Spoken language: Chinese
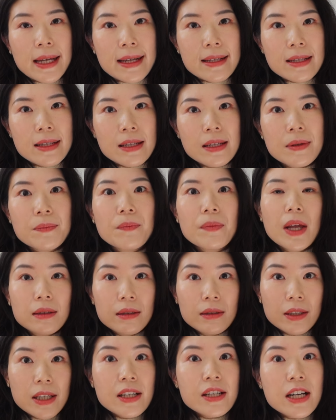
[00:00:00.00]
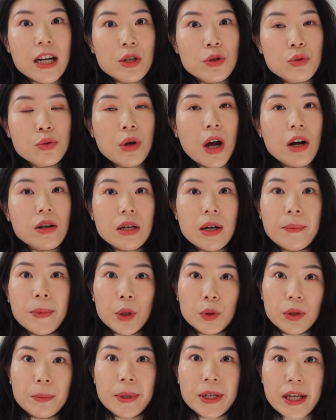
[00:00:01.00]
怠期，听上去好像没
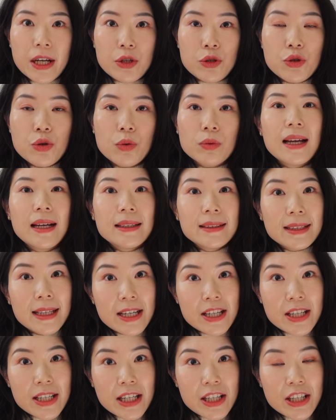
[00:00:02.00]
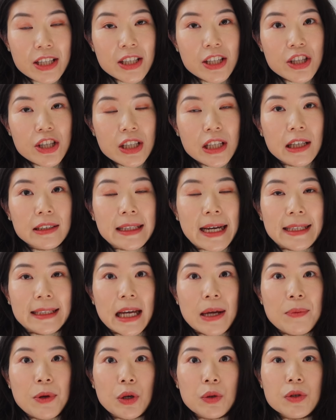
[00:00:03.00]
有那么严重。但是你真的知道它
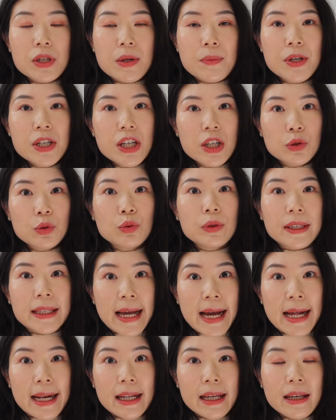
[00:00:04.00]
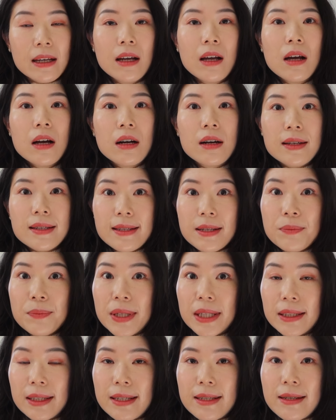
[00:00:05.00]
代表什么程度的压力和精
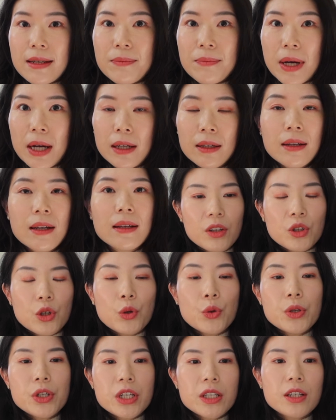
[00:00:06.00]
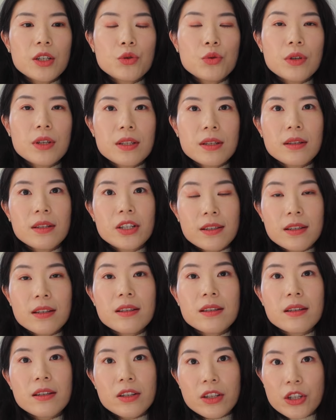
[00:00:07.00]
疲力尽吗？由于这个最近
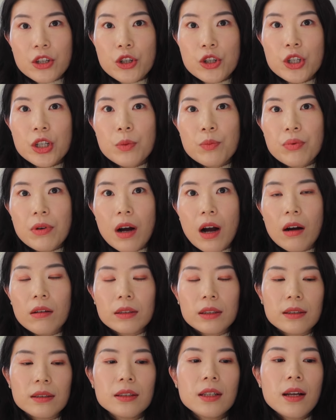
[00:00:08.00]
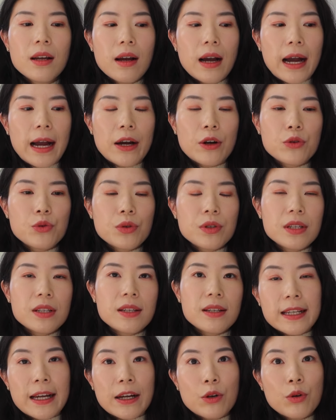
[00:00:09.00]
经济形势的不好呢，还有最
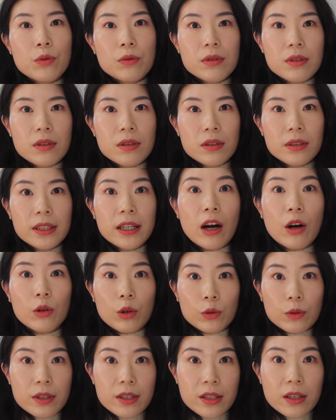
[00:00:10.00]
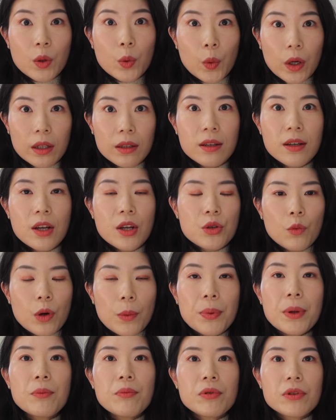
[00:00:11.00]
近在公司跳楼的新闻，
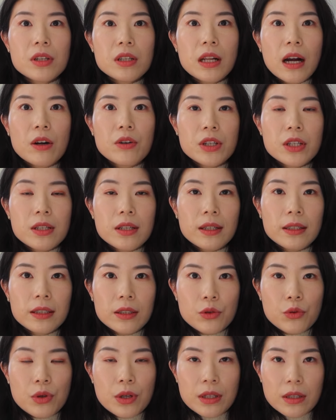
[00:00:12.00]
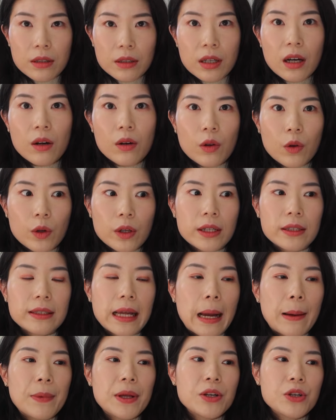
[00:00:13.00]
我并不知道这些选择跳楼的人
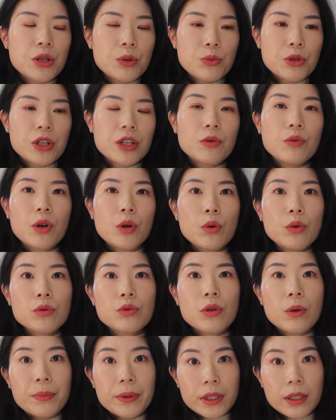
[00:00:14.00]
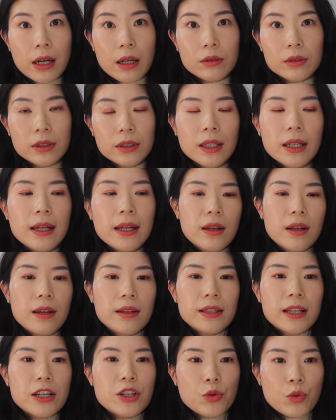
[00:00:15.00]
他们是不是因为工作 burn out。
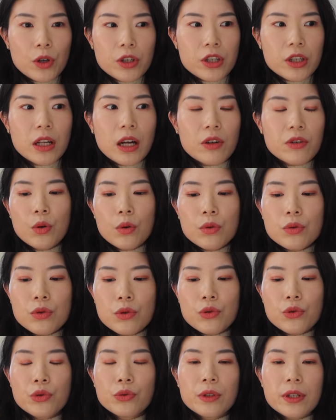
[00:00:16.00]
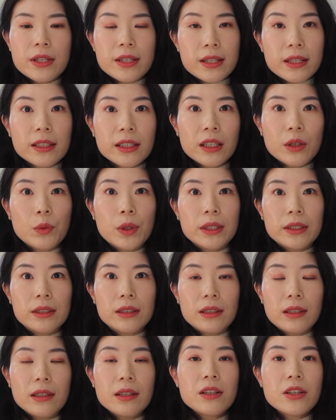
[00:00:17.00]
但是我知道工作中的心理问
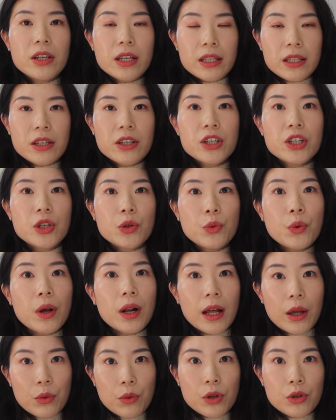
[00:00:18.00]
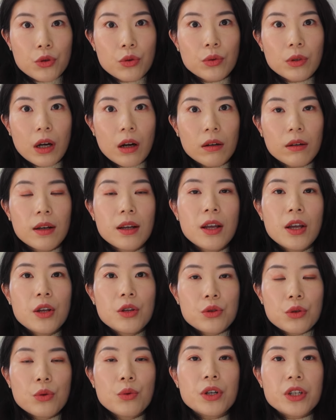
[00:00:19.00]
题已经是越来越重要了，
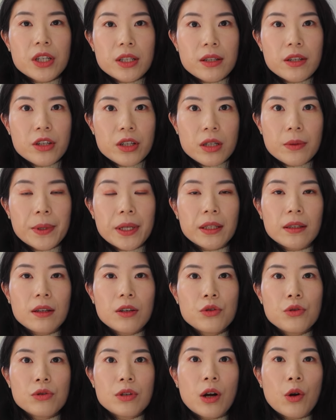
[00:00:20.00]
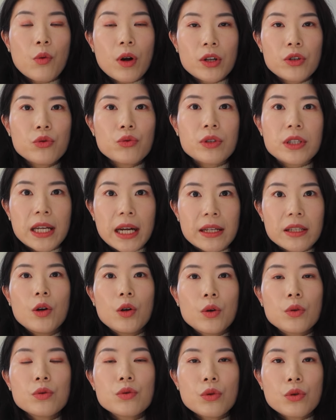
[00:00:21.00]
所以我这期视频呢就想关注一下
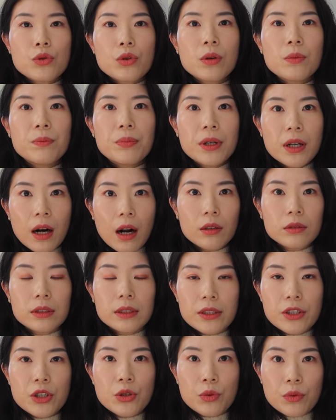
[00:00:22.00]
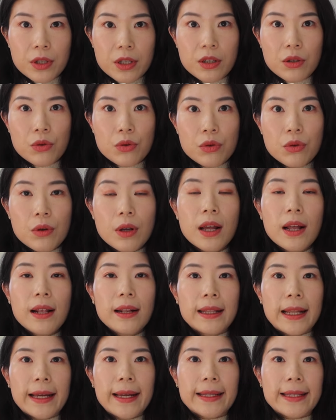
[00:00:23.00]
工作中 burn out 的这种情绪，
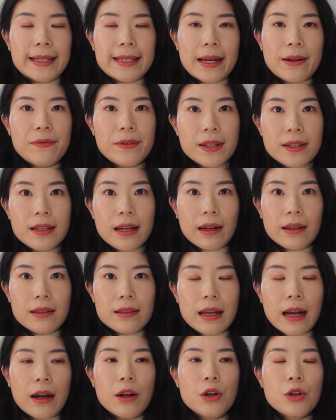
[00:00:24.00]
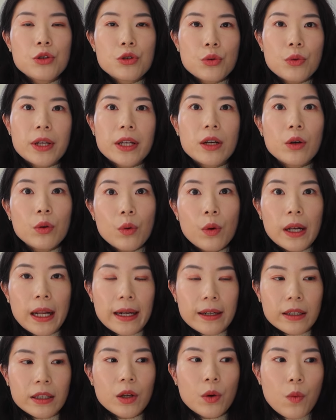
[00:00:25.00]
来给大家分享一下，作为一个过
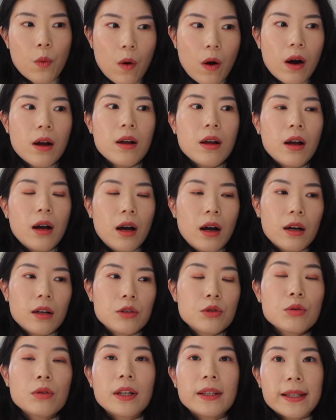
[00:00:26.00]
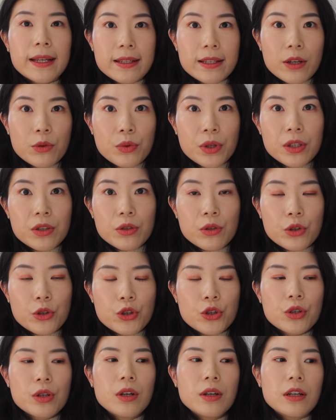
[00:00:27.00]
来人的我，呃，做了哪些
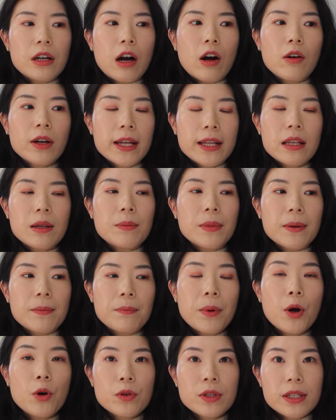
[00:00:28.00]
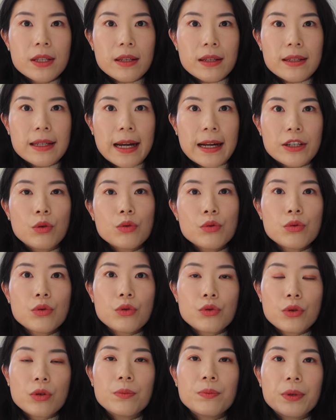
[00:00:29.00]
research，然后给你们剖析一下工
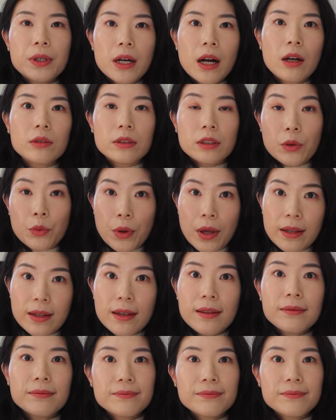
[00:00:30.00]
作中 burn out 的原因，